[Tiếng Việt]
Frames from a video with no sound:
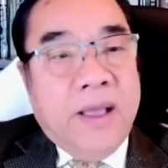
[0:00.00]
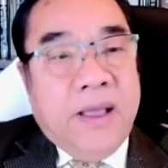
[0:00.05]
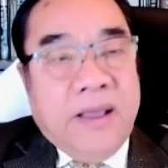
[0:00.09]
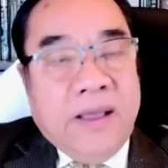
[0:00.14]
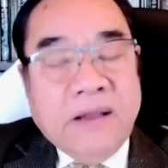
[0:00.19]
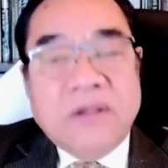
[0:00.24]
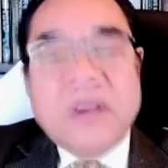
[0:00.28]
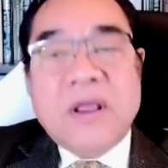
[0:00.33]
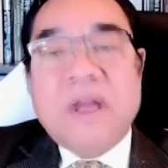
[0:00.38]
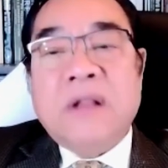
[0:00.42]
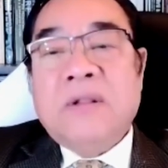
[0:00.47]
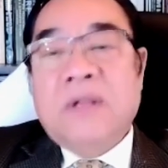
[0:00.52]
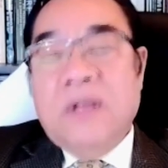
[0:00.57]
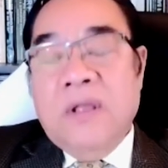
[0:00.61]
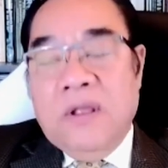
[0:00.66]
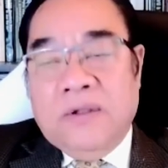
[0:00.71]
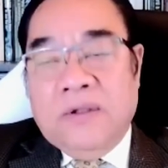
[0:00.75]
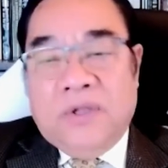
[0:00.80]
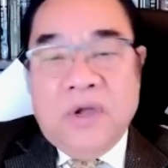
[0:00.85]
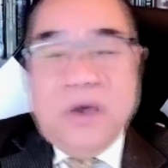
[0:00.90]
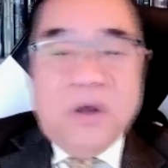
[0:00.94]
ít nhất
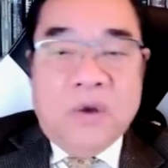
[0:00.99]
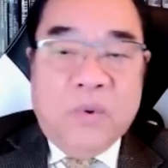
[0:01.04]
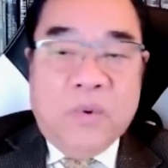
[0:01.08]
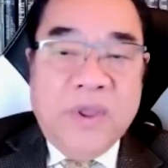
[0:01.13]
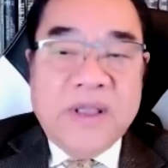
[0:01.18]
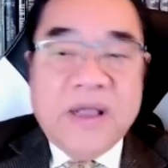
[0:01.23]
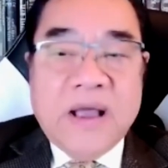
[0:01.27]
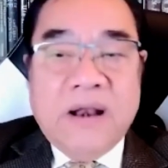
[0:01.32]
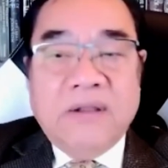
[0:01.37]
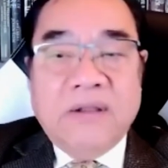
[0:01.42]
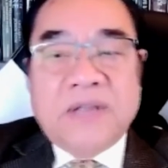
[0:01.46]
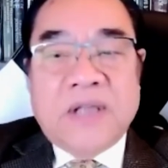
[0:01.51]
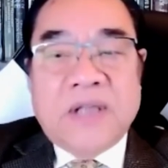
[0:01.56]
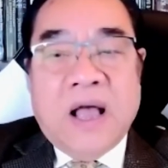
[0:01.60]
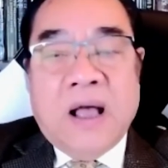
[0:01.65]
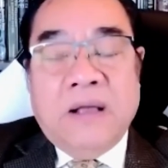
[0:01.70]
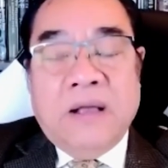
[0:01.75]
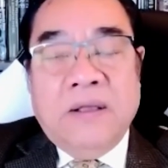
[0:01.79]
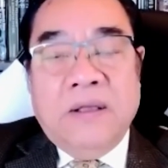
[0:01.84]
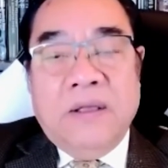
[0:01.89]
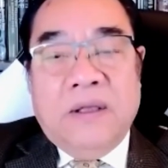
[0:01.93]
thưa quý khán
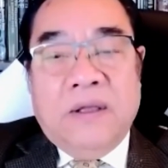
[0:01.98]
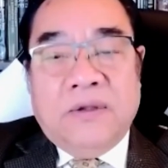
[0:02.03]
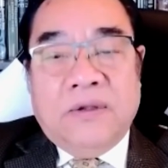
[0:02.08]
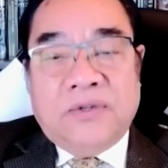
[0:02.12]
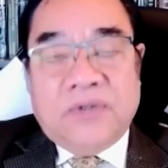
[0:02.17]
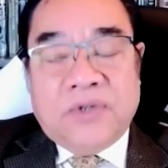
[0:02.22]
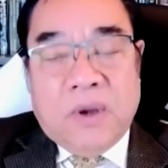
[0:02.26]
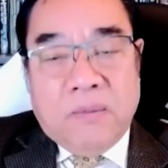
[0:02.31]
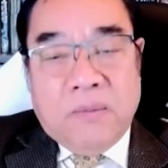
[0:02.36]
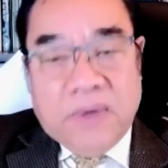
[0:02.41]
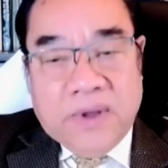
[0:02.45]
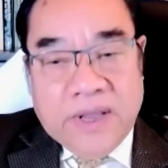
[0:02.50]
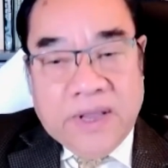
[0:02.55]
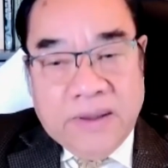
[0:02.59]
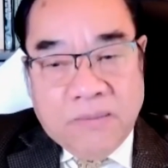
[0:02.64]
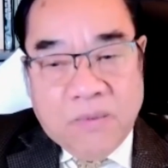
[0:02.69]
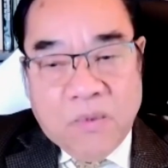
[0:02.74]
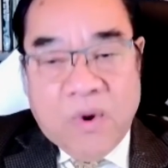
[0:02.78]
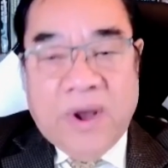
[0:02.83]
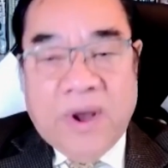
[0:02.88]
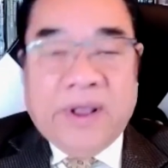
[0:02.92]
giả trong cái
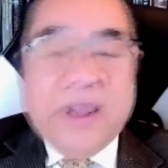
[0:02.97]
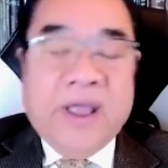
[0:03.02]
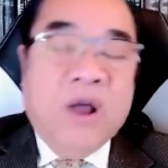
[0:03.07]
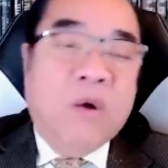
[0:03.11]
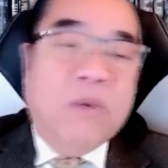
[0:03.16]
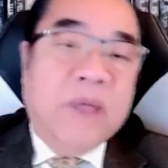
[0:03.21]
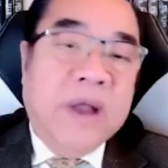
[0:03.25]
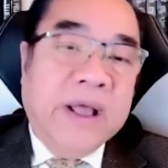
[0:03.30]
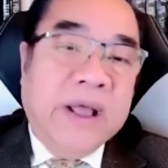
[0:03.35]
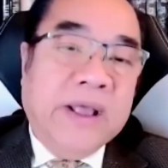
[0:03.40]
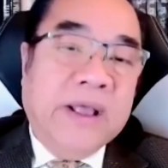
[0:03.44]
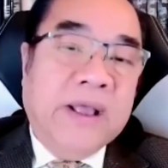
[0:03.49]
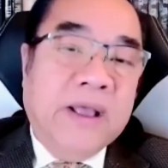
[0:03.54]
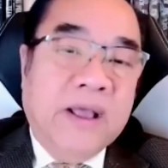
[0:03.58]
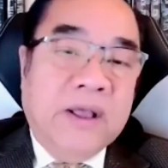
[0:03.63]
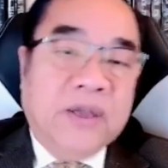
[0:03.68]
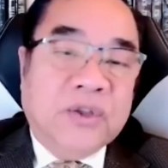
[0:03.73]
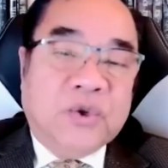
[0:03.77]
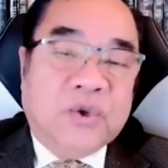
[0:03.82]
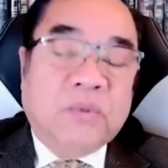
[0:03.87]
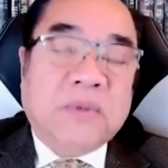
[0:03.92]
buổi ngày hôm nay
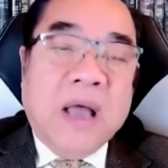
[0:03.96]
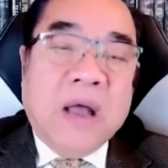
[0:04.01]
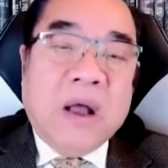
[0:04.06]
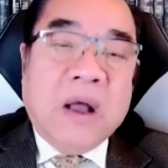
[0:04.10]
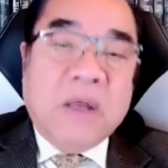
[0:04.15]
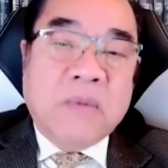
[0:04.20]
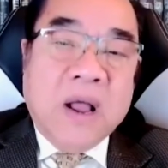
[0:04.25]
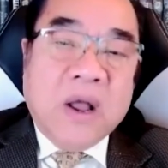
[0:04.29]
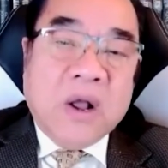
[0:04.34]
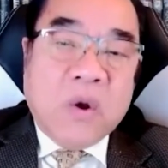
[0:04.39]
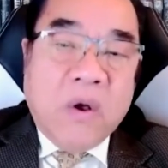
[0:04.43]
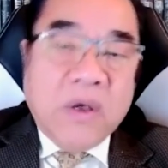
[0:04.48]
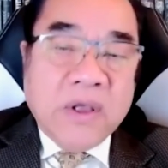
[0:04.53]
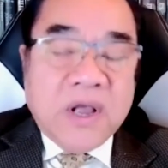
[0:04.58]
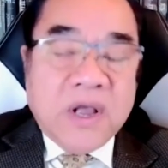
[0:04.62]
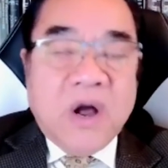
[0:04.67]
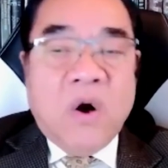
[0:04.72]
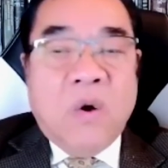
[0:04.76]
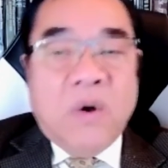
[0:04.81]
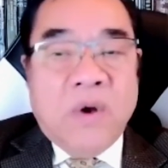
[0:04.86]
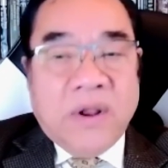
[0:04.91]
chúng ta cũng đã có
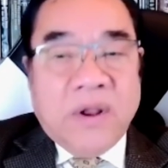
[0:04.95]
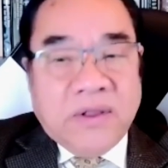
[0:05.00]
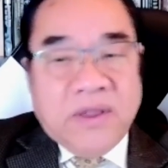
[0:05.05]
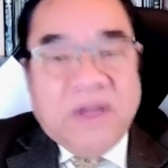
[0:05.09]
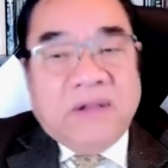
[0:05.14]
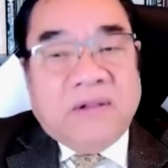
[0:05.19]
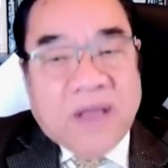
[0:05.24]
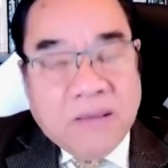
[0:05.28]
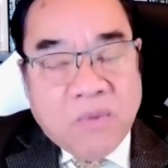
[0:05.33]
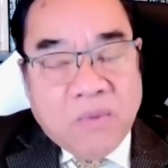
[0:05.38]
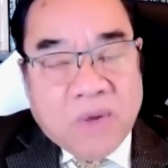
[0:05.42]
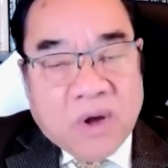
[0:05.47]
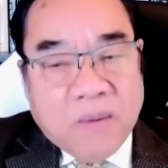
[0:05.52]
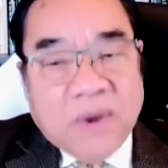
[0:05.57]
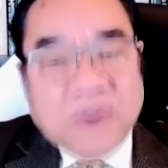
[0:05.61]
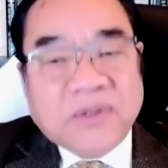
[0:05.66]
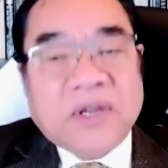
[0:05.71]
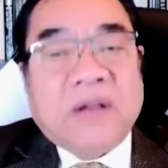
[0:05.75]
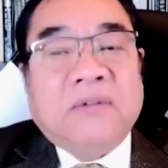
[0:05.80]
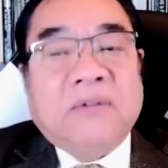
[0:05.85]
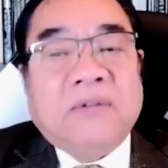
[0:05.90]
cơ hội được nhìn thấy một cái
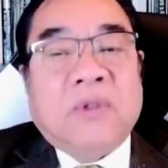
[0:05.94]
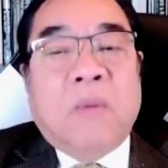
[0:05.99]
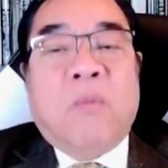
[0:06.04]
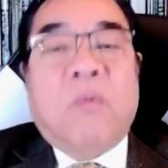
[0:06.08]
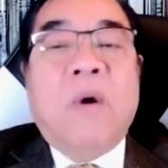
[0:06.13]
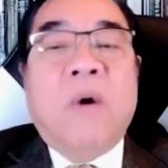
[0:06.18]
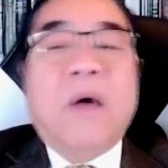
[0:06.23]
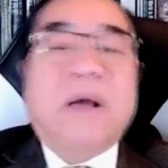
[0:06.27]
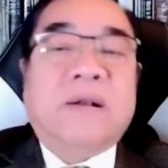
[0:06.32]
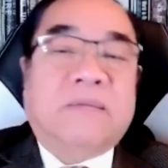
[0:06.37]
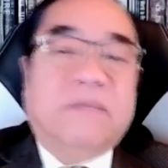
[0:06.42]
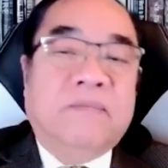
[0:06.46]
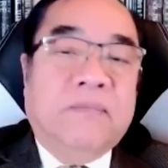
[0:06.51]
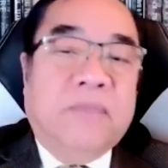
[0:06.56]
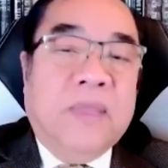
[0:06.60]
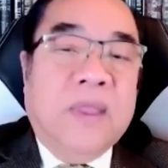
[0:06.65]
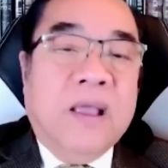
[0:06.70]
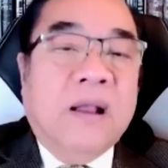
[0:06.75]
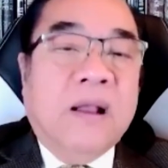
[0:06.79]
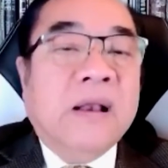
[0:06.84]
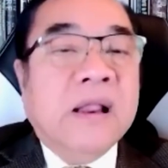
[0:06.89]
bức tranh tổng quát
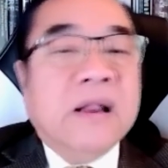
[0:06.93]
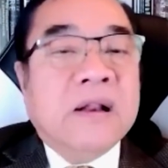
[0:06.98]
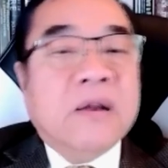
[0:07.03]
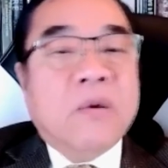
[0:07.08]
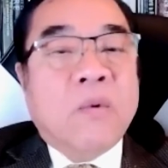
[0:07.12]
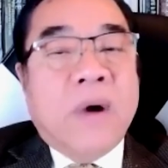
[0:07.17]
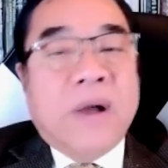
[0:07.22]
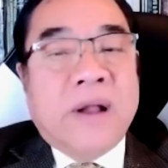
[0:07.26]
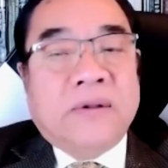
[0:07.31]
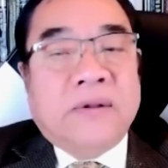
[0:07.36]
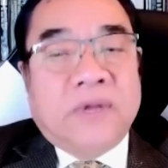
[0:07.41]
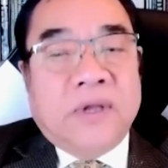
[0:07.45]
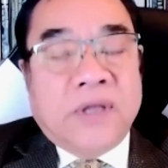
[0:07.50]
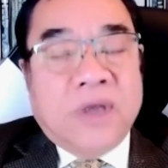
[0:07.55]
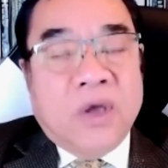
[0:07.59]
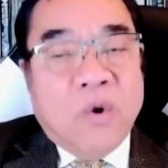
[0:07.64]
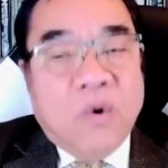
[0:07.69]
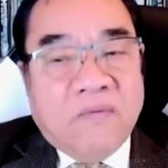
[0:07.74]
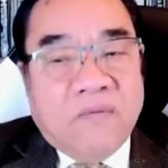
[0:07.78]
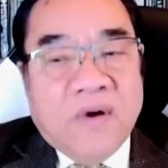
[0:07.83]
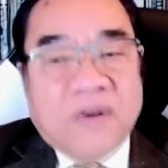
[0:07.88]
liên quan tới cái
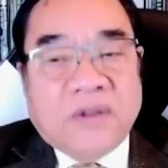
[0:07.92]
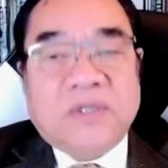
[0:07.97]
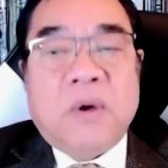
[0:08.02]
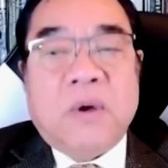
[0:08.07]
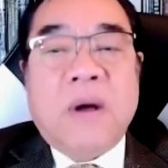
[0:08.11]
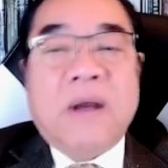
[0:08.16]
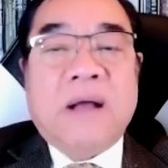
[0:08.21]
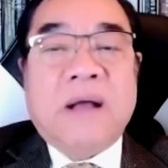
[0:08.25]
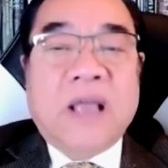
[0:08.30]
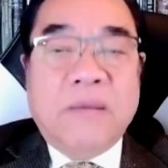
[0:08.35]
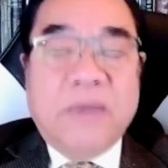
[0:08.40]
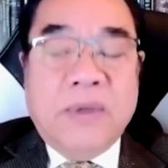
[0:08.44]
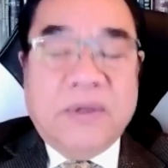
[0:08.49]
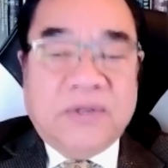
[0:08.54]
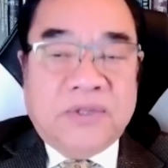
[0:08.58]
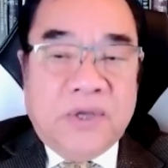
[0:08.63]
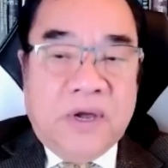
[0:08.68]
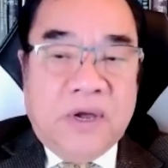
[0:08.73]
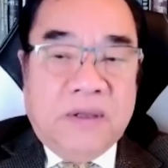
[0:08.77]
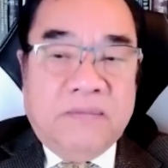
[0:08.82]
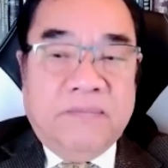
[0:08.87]
khu vực châu Á Thái Bình
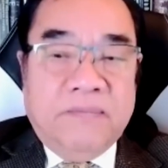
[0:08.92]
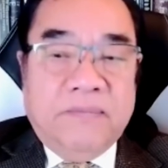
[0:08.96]
Dương